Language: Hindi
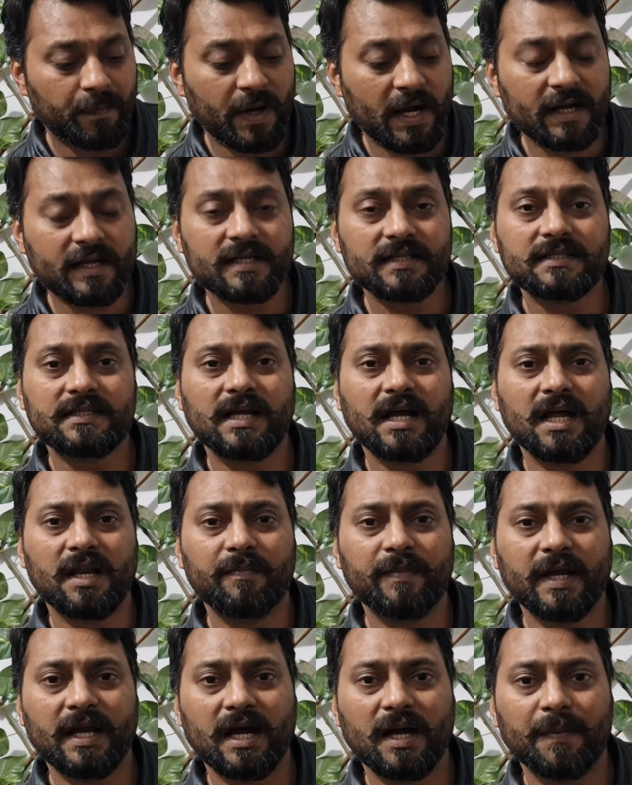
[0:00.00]
पाकिस्तान
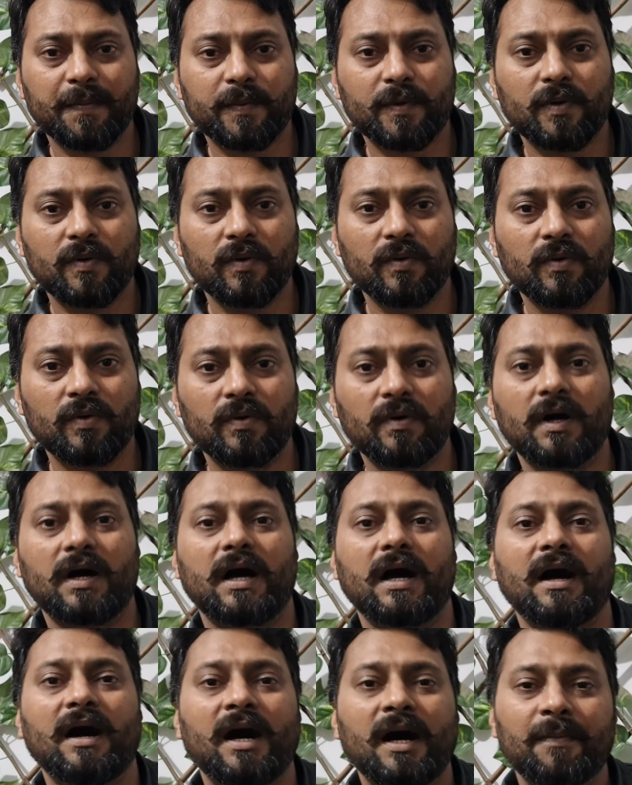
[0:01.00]
में आपको
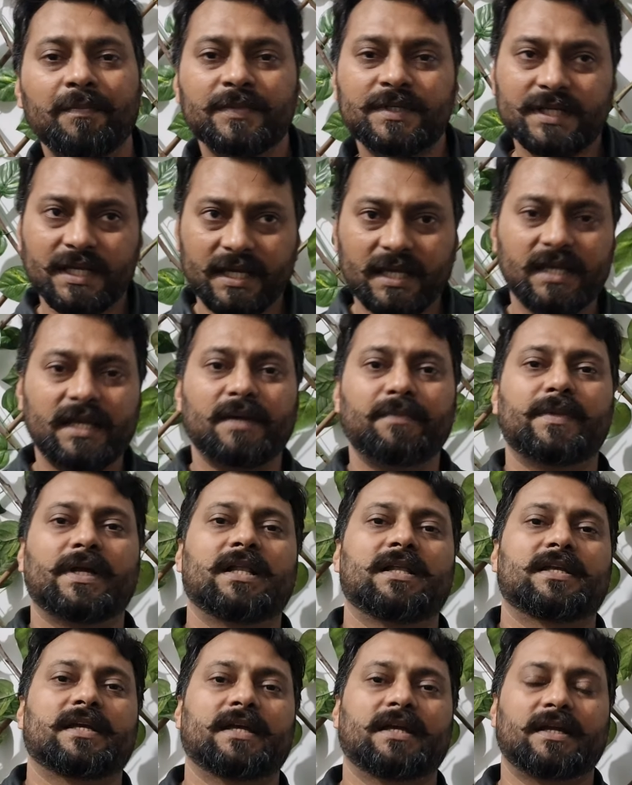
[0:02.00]
हमसे ही ये
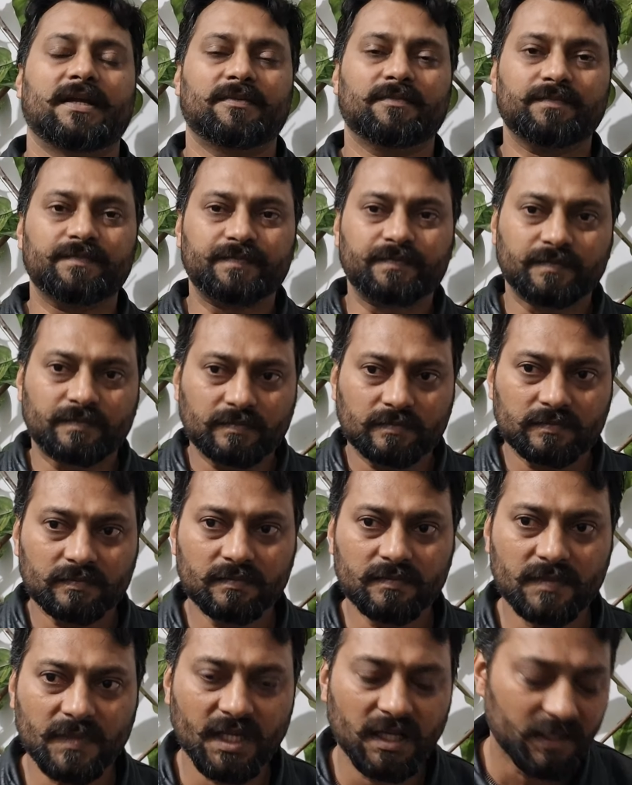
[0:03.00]
मिल जाएगी
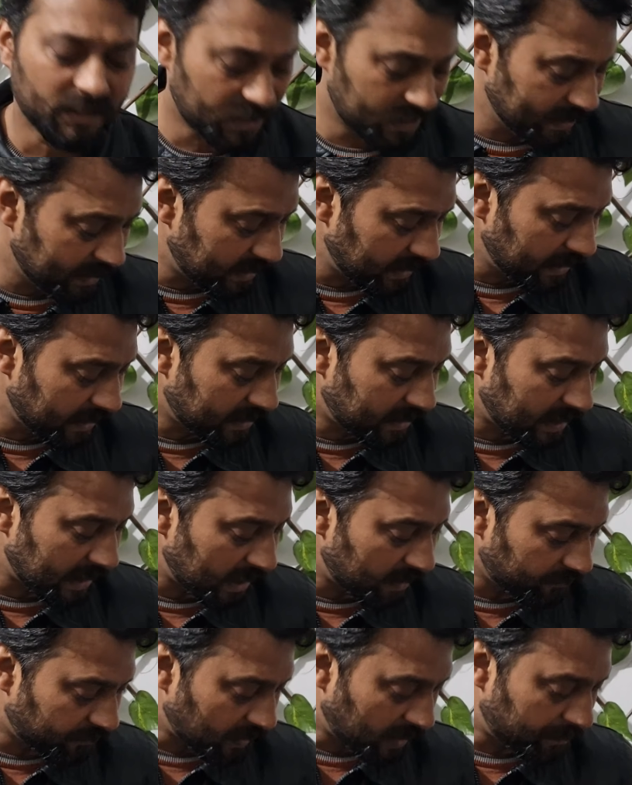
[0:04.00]
ठीक है ये
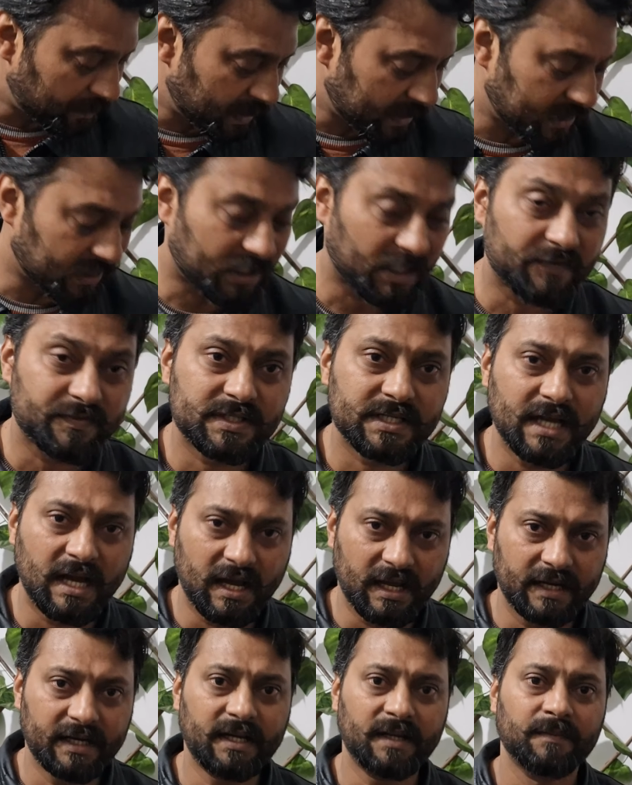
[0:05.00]
ग्रैंड फार्मा की तरफ से
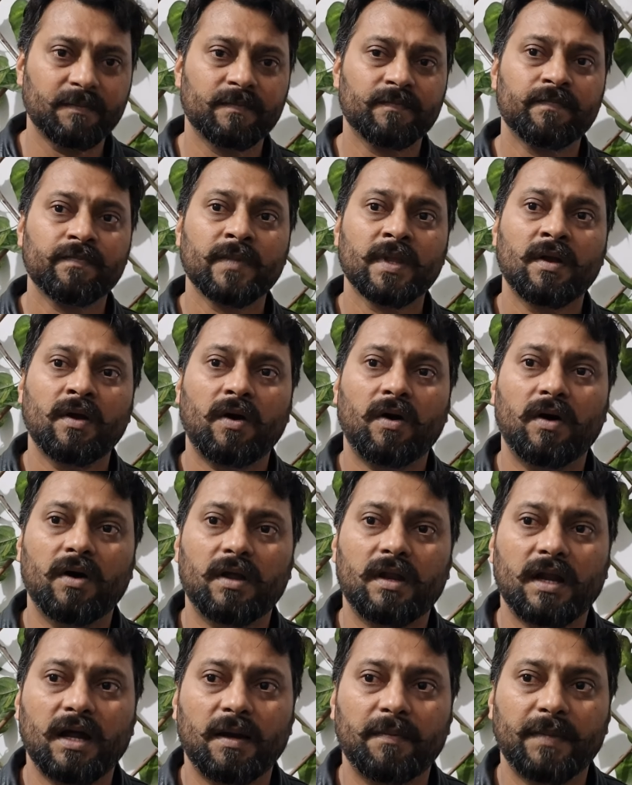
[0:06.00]
आ रही है
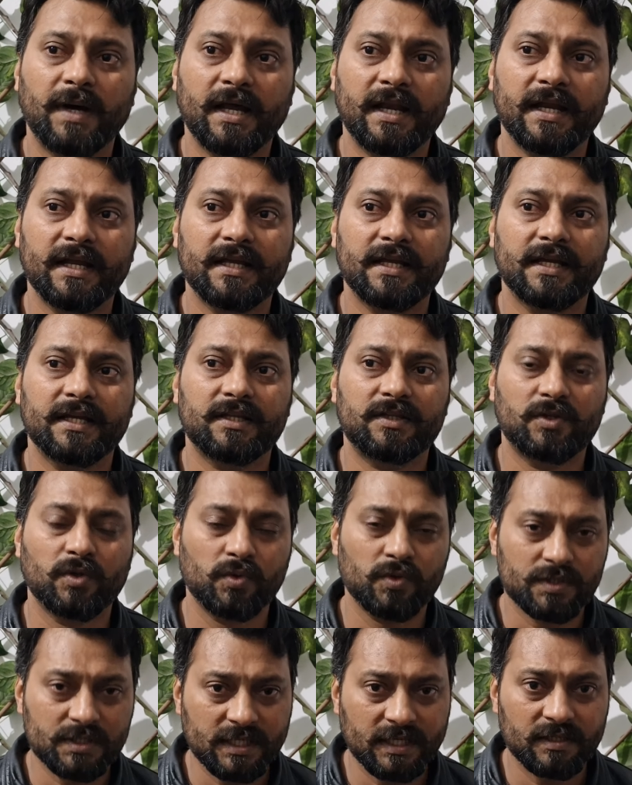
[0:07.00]
और हमारे ये
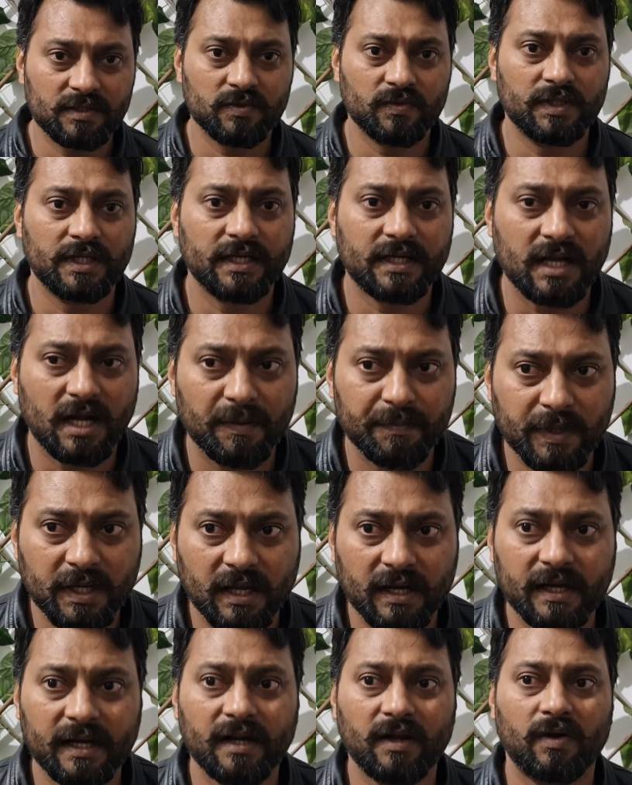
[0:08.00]
दोस्त हैं जो ये काम
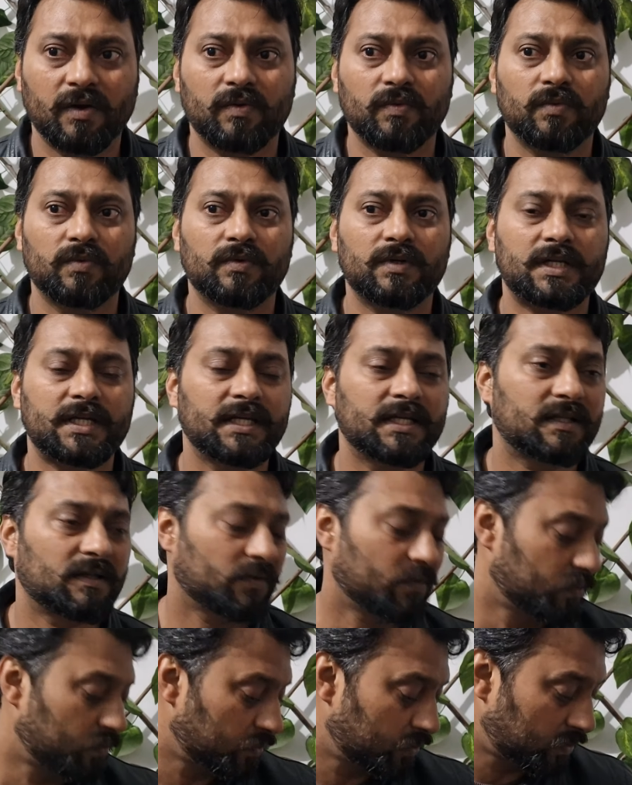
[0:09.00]
कर रहे हैं और उनकी
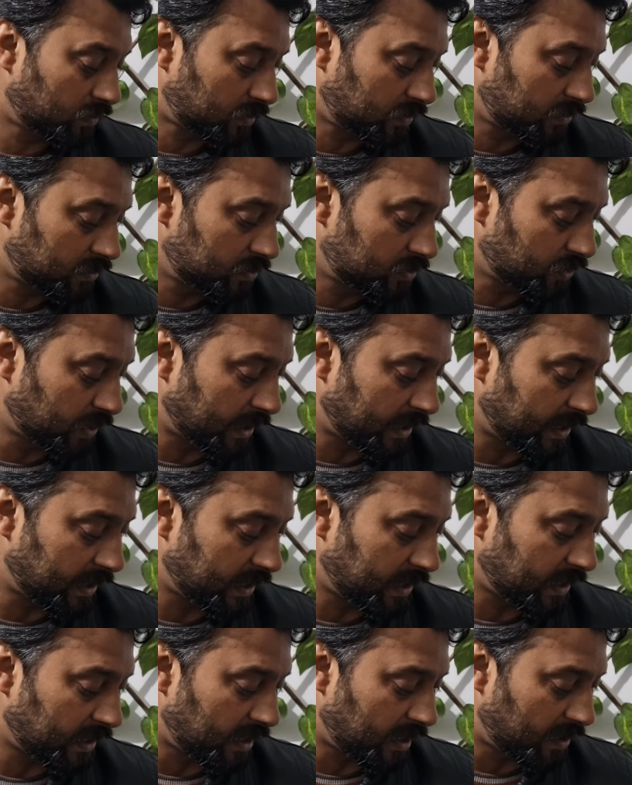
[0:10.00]
उन जो
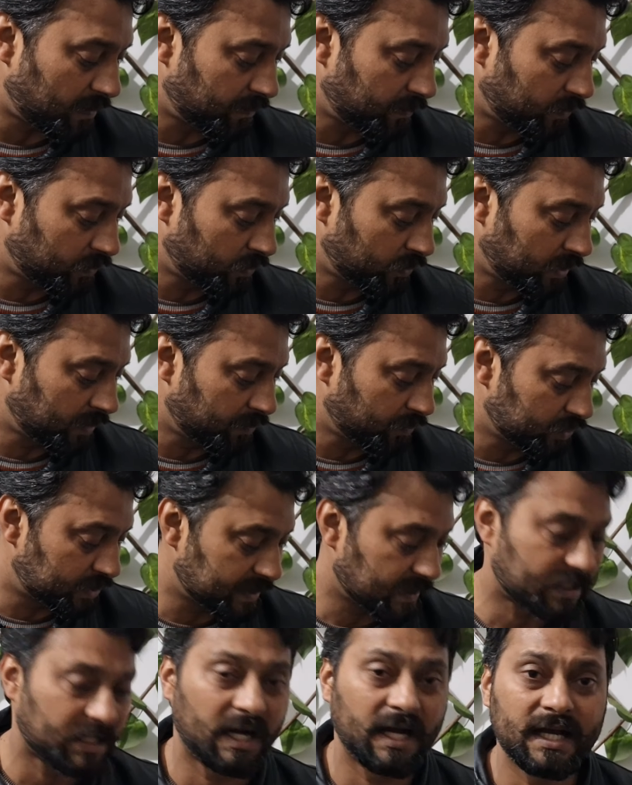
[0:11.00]
है हम उन्होंने
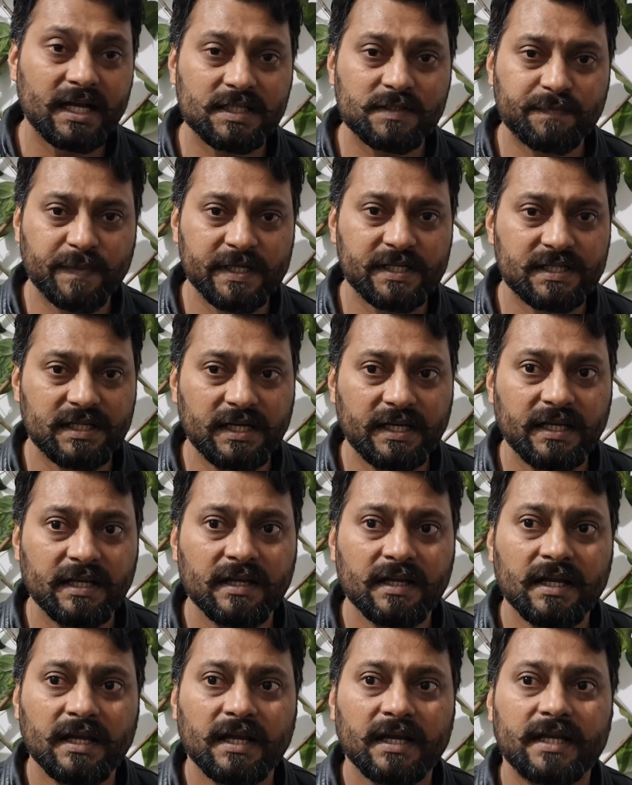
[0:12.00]
मुझे कहा है स्पेशली
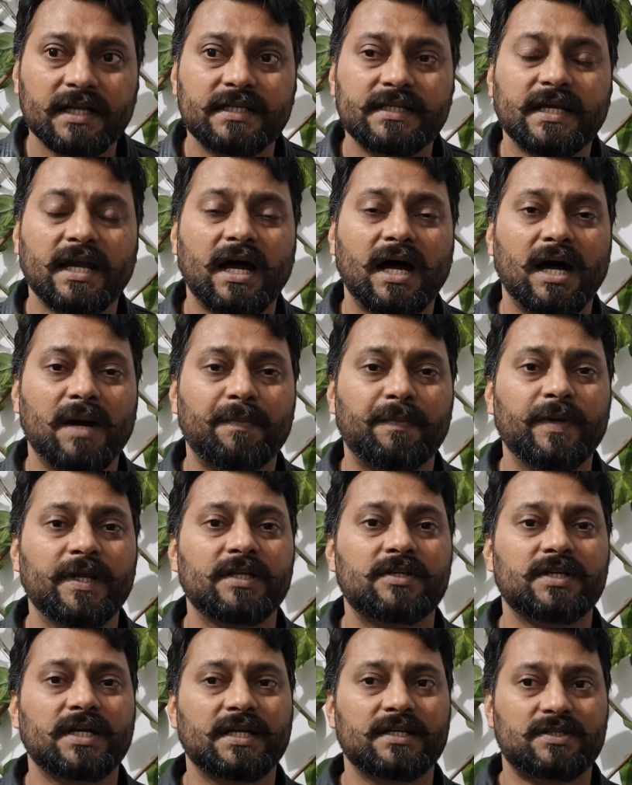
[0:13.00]
कि जी
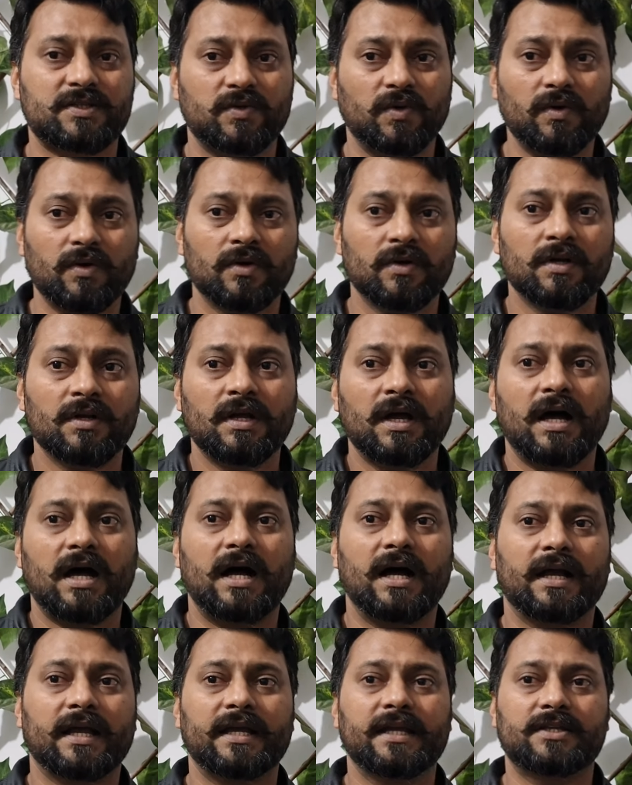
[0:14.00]
आपने जो है इसको
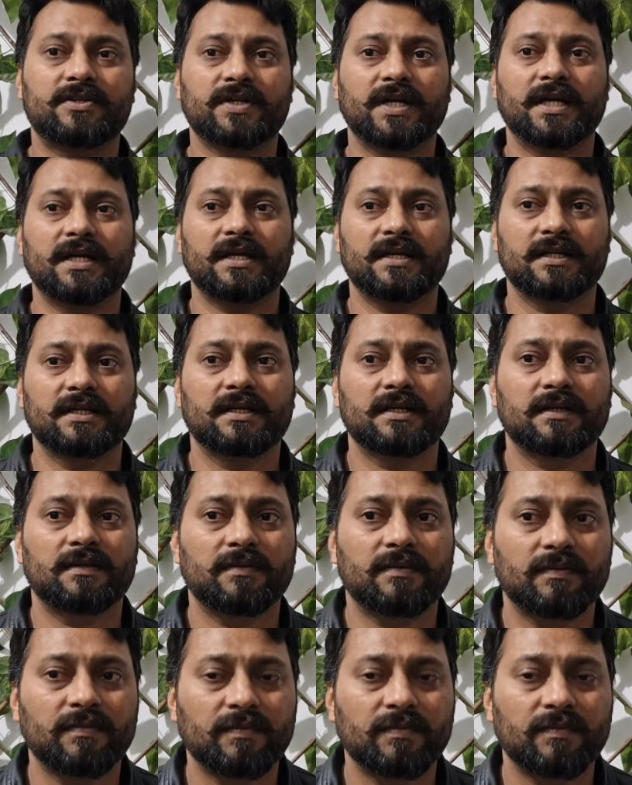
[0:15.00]
आगे जो है